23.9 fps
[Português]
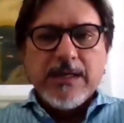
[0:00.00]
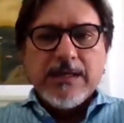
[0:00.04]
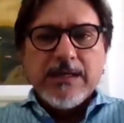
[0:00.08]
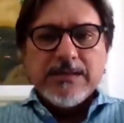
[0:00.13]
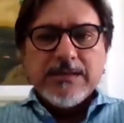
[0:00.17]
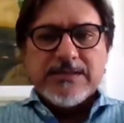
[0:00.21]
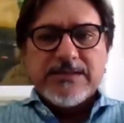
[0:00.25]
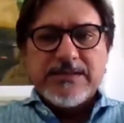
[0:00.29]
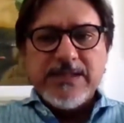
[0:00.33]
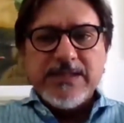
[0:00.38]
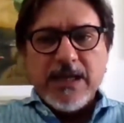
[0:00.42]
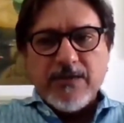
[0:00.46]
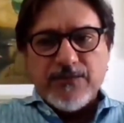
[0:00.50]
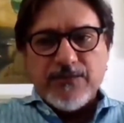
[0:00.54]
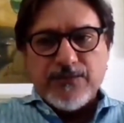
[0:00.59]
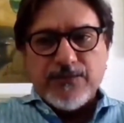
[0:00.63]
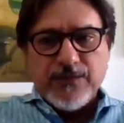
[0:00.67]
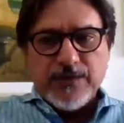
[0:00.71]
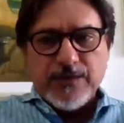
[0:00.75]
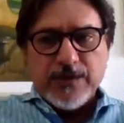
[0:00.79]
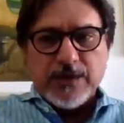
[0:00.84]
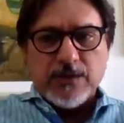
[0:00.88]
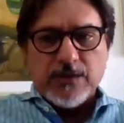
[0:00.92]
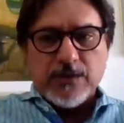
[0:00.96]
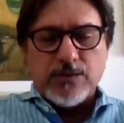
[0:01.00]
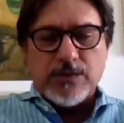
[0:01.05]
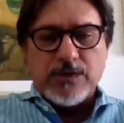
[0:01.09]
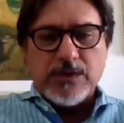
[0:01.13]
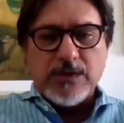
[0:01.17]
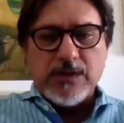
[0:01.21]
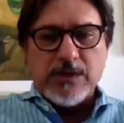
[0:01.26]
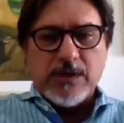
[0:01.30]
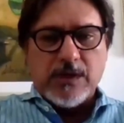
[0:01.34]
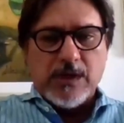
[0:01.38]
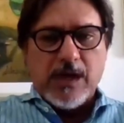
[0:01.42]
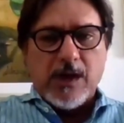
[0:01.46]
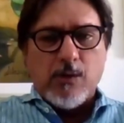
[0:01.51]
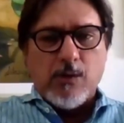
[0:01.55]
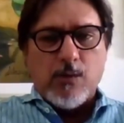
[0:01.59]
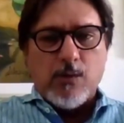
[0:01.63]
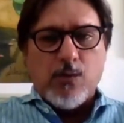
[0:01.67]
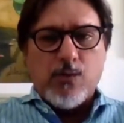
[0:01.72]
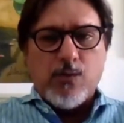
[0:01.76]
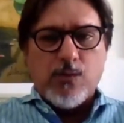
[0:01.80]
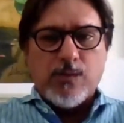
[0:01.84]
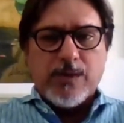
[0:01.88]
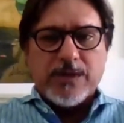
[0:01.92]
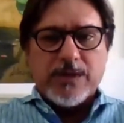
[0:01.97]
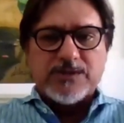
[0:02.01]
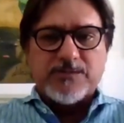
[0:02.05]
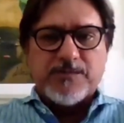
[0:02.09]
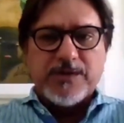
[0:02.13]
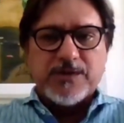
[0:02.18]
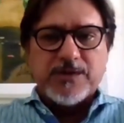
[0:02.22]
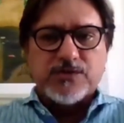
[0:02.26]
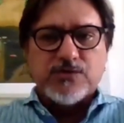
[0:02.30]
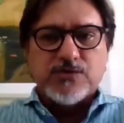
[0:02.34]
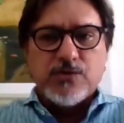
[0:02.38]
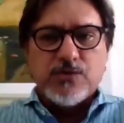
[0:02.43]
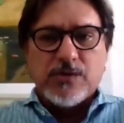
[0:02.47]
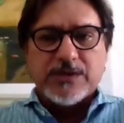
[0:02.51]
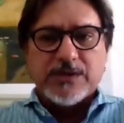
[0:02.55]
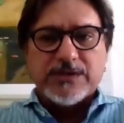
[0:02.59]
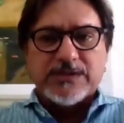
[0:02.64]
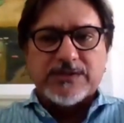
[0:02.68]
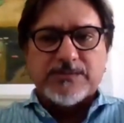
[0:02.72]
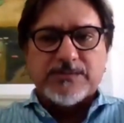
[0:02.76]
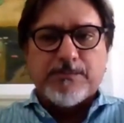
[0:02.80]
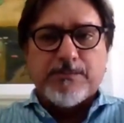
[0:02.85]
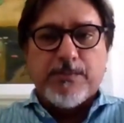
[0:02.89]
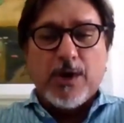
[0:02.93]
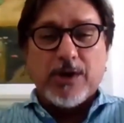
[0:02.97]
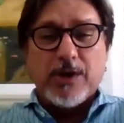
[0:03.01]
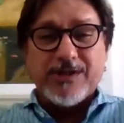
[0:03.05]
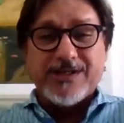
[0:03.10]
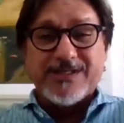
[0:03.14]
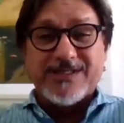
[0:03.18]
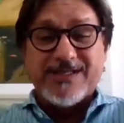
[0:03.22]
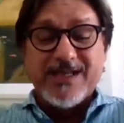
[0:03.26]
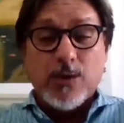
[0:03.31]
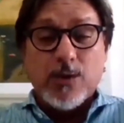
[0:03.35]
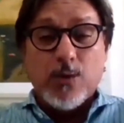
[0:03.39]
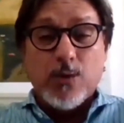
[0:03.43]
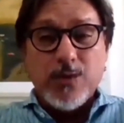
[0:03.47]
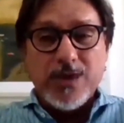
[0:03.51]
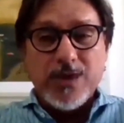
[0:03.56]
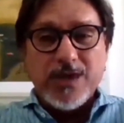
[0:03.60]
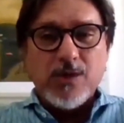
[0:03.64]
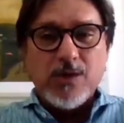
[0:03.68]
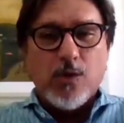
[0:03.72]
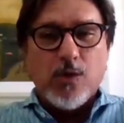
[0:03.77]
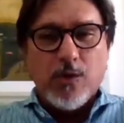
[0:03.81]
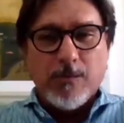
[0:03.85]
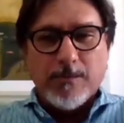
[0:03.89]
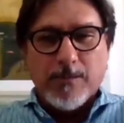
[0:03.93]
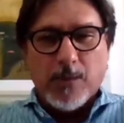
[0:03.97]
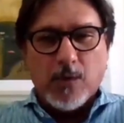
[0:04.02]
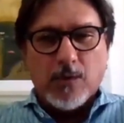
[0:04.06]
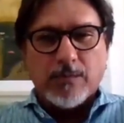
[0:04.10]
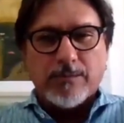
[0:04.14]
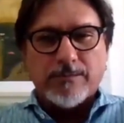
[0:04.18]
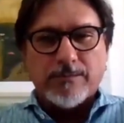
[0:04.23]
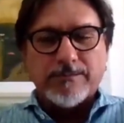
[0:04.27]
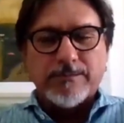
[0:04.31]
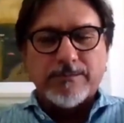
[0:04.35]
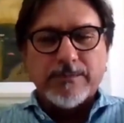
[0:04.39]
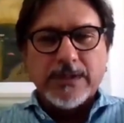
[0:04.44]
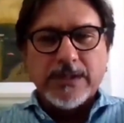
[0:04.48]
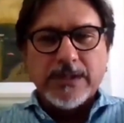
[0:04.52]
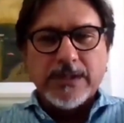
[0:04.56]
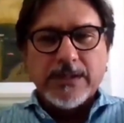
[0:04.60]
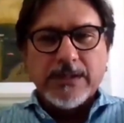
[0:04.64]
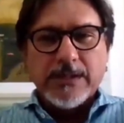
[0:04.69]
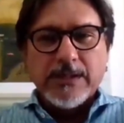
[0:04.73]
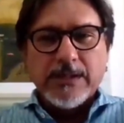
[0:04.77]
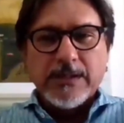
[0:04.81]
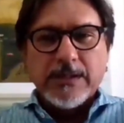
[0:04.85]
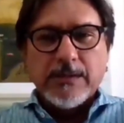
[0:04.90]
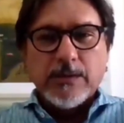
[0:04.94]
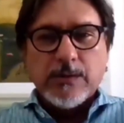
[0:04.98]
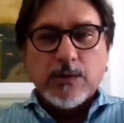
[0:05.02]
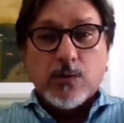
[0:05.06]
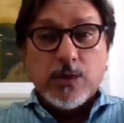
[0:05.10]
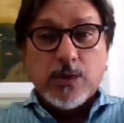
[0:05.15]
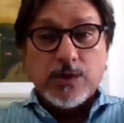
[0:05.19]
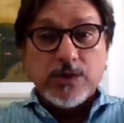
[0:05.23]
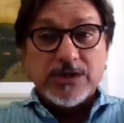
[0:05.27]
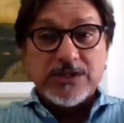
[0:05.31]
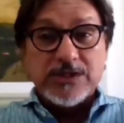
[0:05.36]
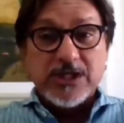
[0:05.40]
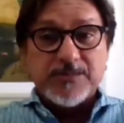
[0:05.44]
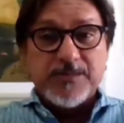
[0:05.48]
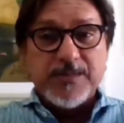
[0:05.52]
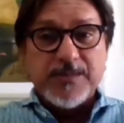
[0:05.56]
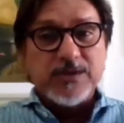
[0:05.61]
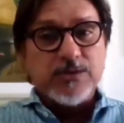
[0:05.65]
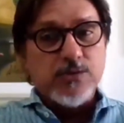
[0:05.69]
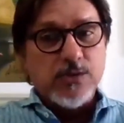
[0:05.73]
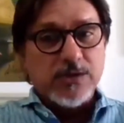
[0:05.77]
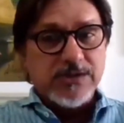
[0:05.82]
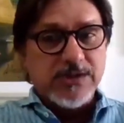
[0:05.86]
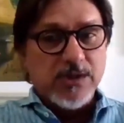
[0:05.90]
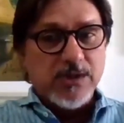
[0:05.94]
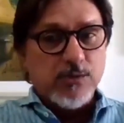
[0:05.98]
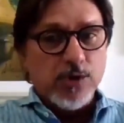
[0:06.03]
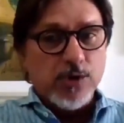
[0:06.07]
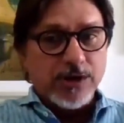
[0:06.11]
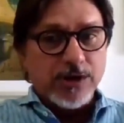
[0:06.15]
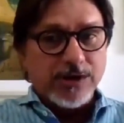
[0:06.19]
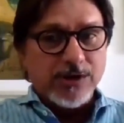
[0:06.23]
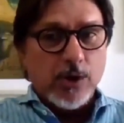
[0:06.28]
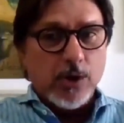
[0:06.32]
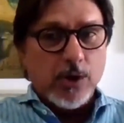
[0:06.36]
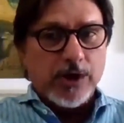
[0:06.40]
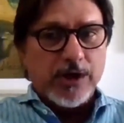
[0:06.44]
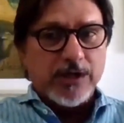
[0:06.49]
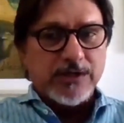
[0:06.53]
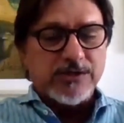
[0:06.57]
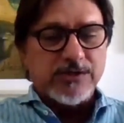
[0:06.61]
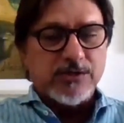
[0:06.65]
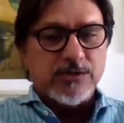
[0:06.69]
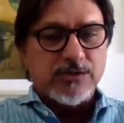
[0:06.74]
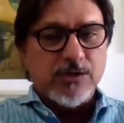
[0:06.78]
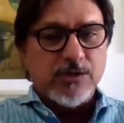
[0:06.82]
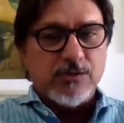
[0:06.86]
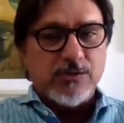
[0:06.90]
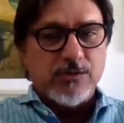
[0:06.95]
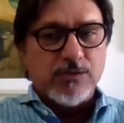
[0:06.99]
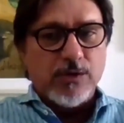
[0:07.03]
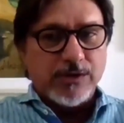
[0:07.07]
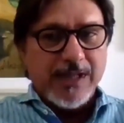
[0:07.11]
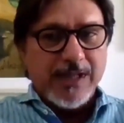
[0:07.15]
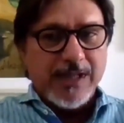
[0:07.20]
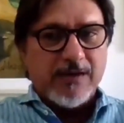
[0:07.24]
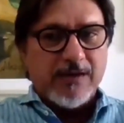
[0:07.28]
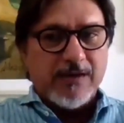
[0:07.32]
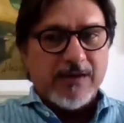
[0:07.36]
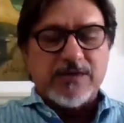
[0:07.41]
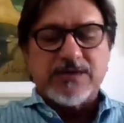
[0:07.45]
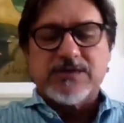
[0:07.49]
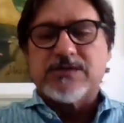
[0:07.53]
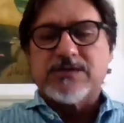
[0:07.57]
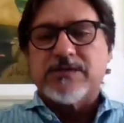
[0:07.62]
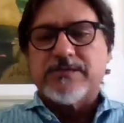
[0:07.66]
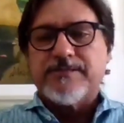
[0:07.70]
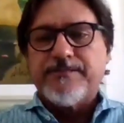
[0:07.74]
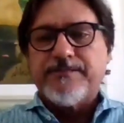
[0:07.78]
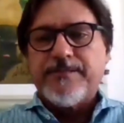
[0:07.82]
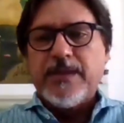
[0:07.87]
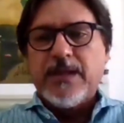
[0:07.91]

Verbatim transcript: ser filho de algumas pessoas pode ser ruim ou bom, quando essas pessoas são notórias, são notáveis.